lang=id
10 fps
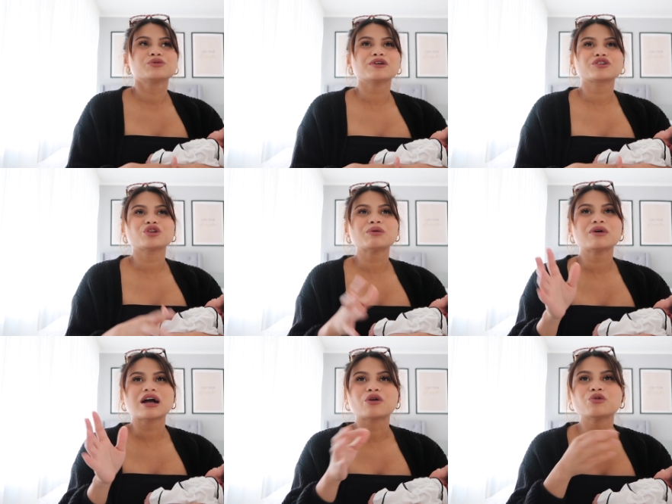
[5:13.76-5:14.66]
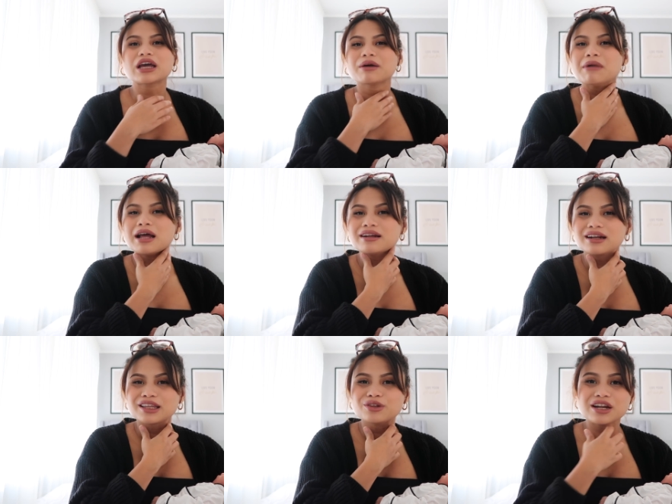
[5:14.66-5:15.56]
cuman waktu itu emang aku kayak bandel
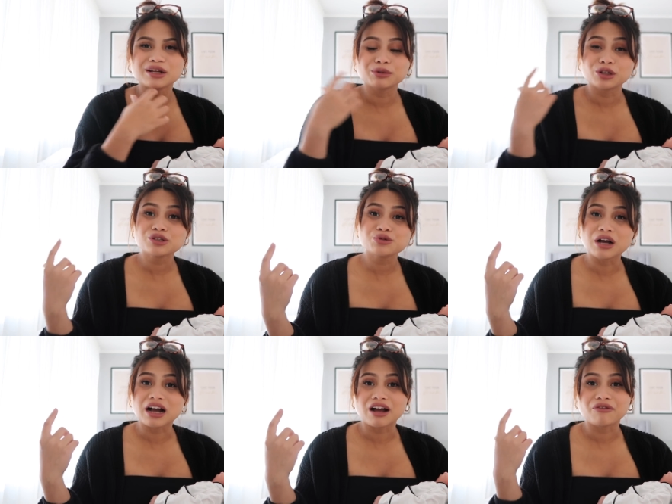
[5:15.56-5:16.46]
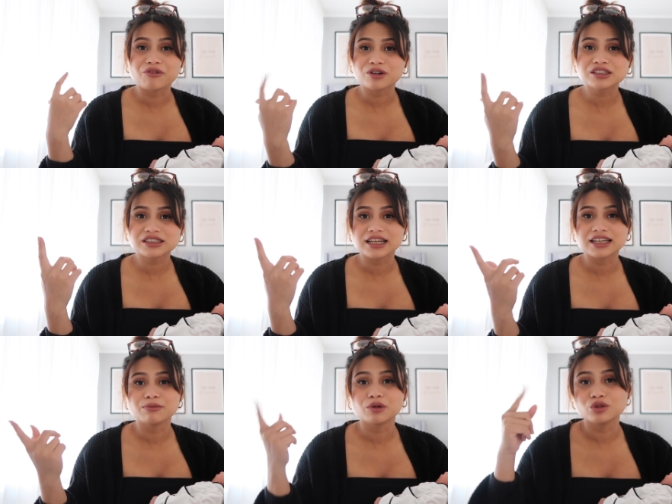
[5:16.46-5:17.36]
gitu dan kebetulan juga Kak Fons
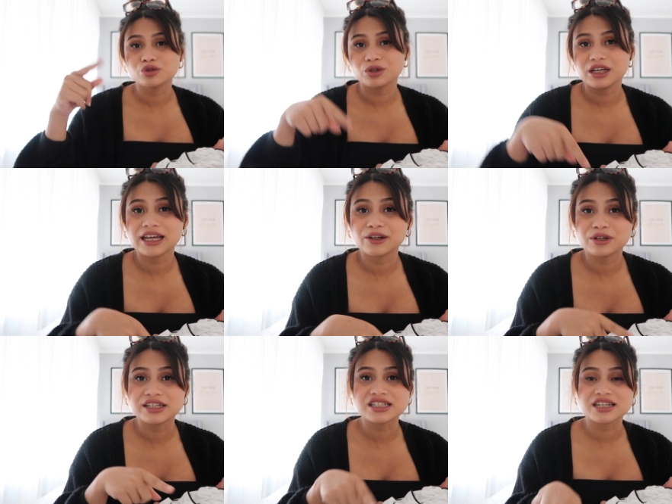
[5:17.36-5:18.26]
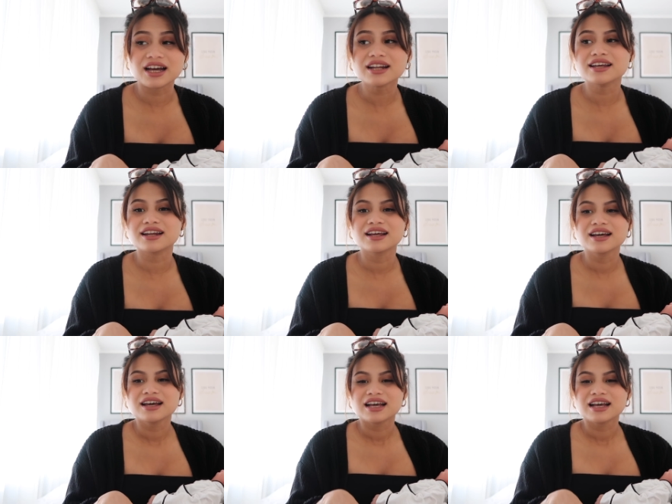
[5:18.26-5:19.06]
lagi mengunjungi ke Indonesia dan